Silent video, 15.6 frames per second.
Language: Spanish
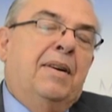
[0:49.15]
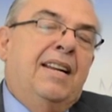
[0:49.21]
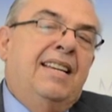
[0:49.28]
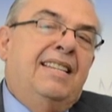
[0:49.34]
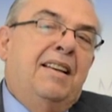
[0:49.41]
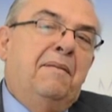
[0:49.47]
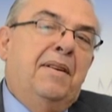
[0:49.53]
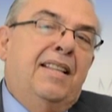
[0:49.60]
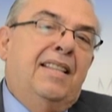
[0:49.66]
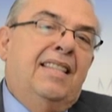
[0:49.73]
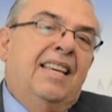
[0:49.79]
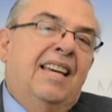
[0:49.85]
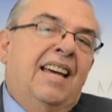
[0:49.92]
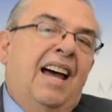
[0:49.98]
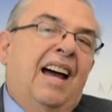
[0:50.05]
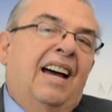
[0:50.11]

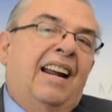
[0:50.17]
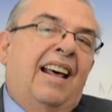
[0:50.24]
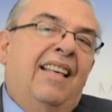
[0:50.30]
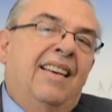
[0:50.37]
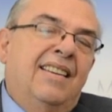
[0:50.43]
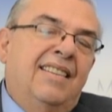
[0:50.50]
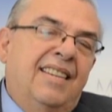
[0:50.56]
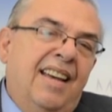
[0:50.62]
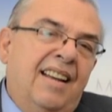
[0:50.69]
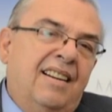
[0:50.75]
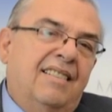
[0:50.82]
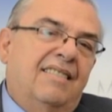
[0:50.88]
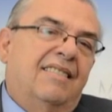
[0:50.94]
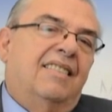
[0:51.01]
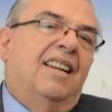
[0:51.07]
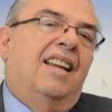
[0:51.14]
precisamente a
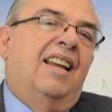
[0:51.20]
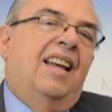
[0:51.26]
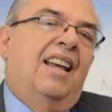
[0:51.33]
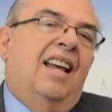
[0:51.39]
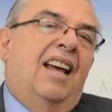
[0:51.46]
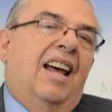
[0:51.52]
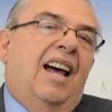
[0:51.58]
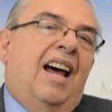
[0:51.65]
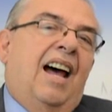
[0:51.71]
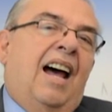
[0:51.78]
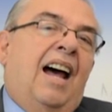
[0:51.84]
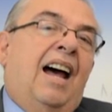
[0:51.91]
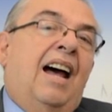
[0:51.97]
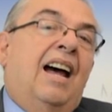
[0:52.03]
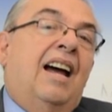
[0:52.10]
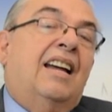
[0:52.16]
agradecer
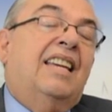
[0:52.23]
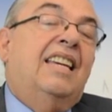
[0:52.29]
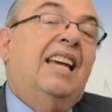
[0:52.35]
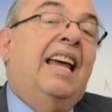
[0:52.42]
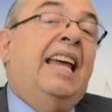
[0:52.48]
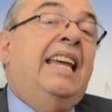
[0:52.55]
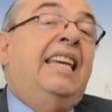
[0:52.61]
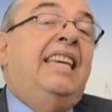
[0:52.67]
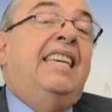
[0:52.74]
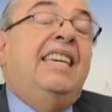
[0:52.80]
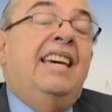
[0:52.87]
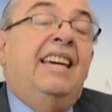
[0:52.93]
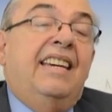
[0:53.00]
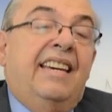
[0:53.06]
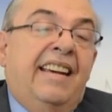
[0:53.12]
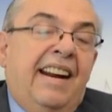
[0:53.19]
a en
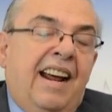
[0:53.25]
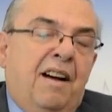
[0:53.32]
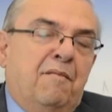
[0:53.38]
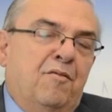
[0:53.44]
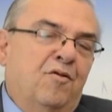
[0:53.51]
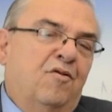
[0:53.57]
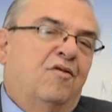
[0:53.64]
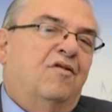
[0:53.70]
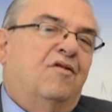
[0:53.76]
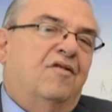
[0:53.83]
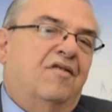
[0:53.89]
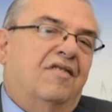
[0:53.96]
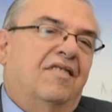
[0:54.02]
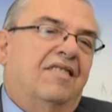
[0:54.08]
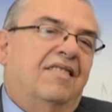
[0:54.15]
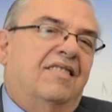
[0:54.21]
quién
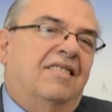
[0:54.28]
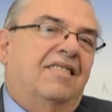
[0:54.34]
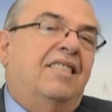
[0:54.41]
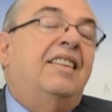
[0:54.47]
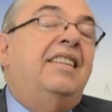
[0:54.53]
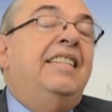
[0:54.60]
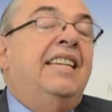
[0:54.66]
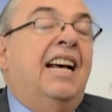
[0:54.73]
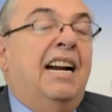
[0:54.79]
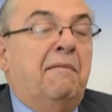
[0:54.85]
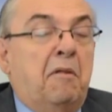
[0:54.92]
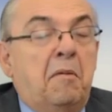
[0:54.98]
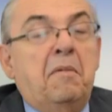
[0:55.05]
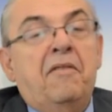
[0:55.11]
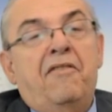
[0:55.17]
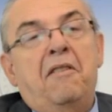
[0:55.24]
creamos y a la
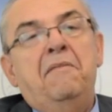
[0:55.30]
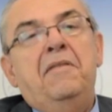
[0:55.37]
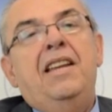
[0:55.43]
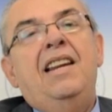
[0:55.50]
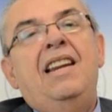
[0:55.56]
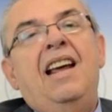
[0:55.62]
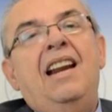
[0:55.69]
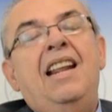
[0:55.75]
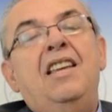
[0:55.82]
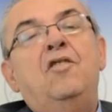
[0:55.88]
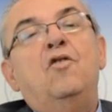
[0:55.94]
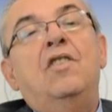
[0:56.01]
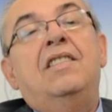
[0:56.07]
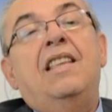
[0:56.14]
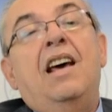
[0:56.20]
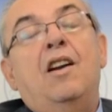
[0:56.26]
propia familia el
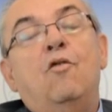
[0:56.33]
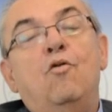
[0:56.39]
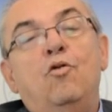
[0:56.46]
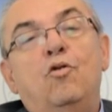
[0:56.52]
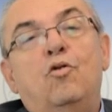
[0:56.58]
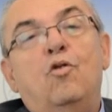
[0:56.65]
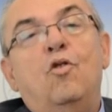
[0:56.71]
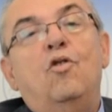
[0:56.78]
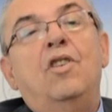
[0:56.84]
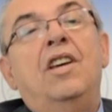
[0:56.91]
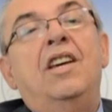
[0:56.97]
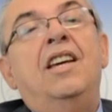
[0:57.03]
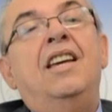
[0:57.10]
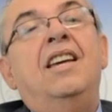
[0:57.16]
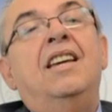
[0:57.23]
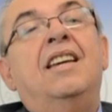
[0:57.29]
hecho de estar juntos,
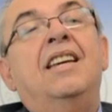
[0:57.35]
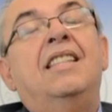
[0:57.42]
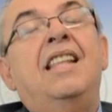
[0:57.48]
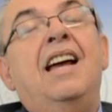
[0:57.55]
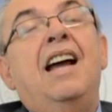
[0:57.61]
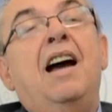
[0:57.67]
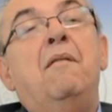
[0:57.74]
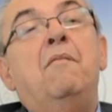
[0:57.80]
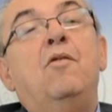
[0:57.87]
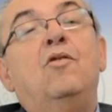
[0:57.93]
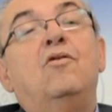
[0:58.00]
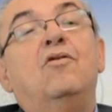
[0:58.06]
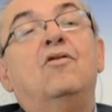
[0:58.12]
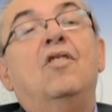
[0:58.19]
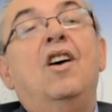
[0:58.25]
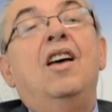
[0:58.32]
de que
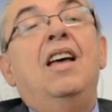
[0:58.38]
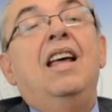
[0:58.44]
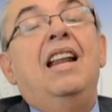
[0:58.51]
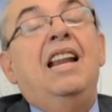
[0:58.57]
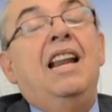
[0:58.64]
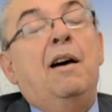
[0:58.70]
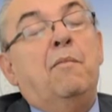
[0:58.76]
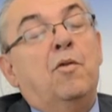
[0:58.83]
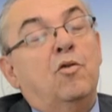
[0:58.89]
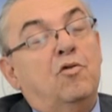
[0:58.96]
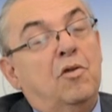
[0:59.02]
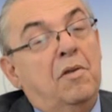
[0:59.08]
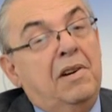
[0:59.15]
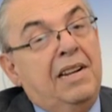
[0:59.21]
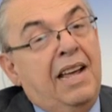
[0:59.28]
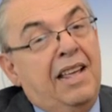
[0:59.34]
tengamos la
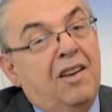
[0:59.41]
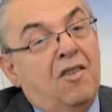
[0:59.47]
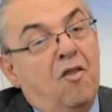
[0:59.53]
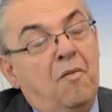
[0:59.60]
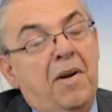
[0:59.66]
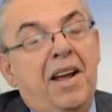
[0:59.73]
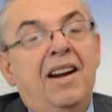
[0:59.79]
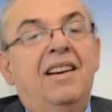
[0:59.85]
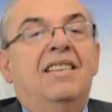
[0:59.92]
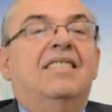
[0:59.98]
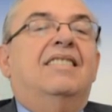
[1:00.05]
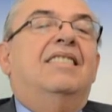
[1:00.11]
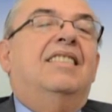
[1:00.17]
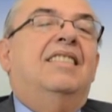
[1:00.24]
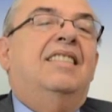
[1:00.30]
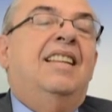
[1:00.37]
posibilidad de comer,
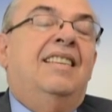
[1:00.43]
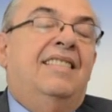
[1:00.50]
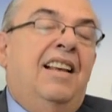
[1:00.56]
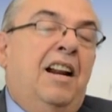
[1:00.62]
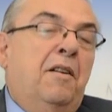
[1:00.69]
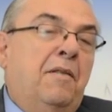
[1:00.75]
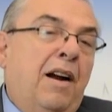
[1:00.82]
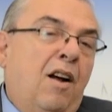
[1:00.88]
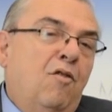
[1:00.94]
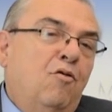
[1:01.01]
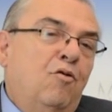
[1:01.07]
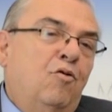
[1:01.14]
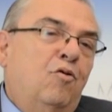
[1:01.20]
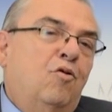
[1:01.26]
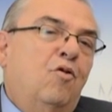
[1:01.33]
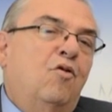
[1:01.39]
de celebrar
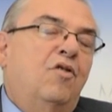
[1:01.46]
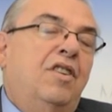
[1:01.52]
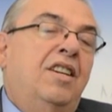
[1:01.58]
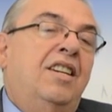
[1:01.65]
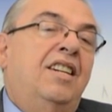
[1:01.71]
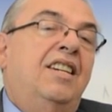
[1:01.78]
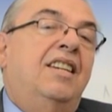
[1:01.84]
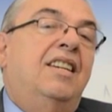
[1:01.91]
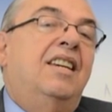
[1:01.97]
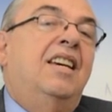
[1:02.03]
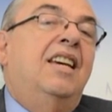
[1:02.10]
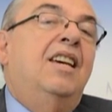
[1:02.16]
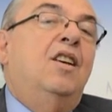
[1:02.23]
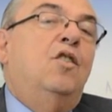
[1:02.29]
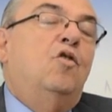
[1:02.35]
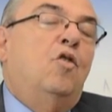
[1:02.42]
juntos y
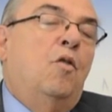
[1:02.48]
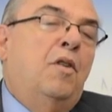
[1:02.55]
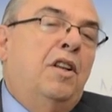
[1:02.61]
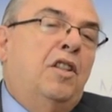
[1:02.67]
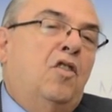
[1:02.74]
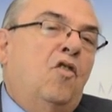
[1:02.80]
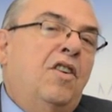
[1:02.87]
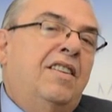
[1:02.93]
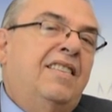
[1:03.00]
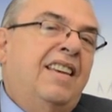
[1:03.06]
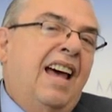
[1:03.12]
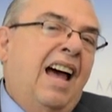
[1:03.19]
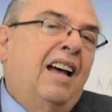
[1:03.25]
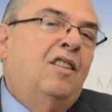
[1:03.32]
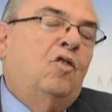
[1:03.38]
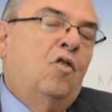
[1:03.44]
sobre todo
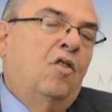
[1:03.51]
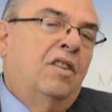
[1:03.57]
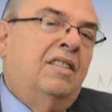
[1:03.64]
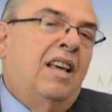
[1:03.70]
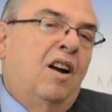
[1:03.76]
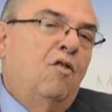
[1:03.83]
ese acto de